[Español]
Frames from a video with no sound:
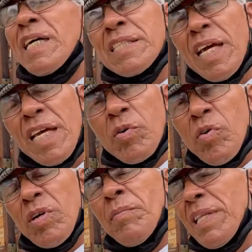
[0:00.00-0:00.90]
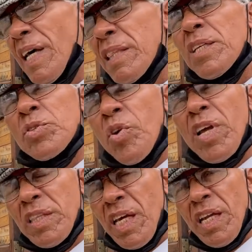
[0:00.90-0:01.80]
este ícono que bastante
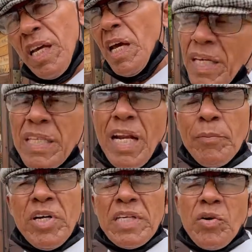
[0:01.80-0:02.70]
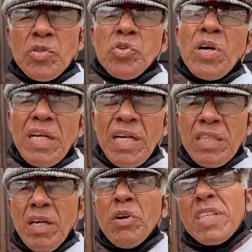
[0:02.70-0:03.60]
historia tiene. Y tenemos este corso
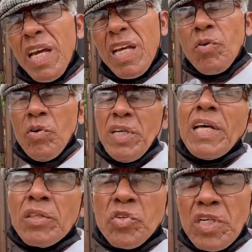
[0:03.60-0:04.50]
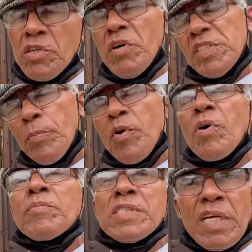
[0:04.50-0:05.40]
calicantino, este ícono de tantos años, hecho por
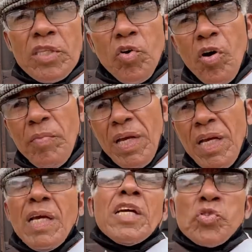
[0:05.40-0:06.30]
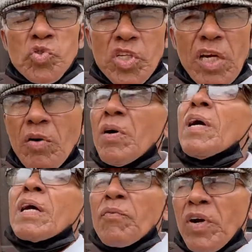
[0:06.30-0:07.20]
Juan Vicente Gómez y sus hijos,
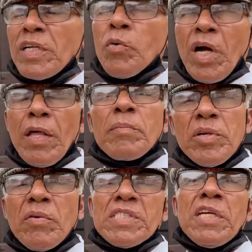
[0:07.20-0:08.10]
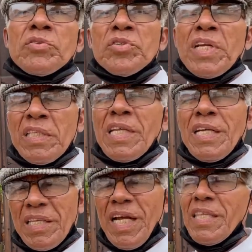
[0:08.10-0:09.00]
que fue inaugurado en
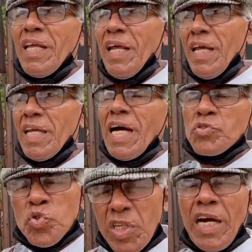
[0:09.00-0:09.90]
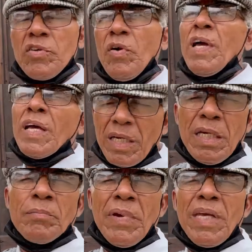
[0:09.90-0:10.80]
1933, tiene ya sus años.
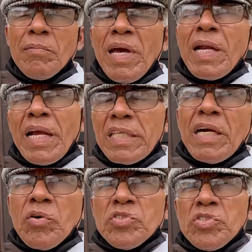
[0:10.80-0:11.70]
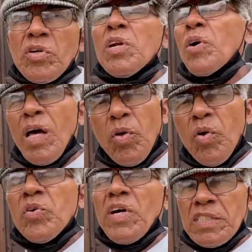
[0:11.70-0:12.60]
Y verla en estas condiciones no da
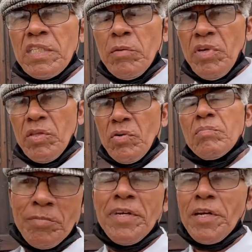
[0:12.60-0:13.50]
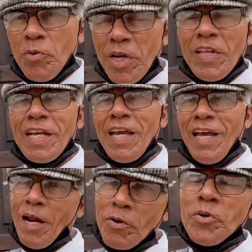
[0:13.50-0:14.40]
dolor, no da sentimiento. Y recuerden que
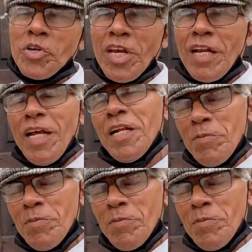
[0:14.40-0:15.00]
Aragua nos quiere y